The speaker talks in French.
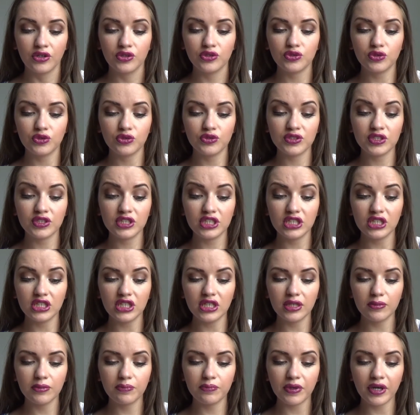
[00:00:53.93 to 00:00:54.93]
Ceci dit,
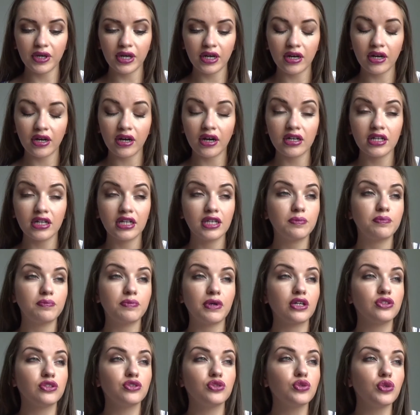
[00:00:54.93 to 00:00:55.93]
il est pas, il est
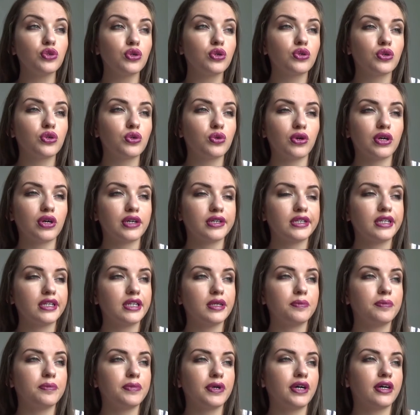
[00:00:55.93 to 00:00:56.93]
pas nul quoi. Il
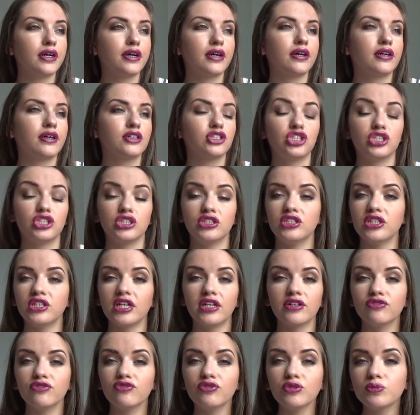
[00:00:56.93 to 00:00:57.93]
est pas, j'ai
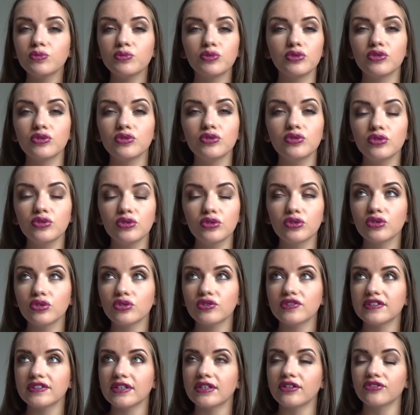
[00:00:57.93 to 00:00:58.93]
déjà vu plus nul que
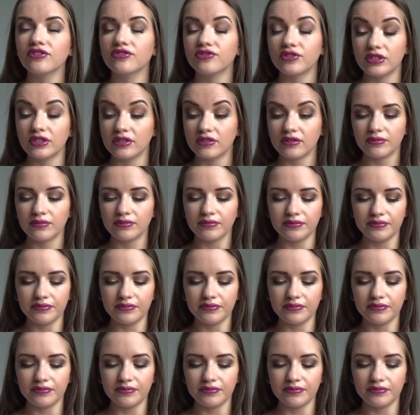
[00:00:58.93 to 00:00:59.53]
ça en fait.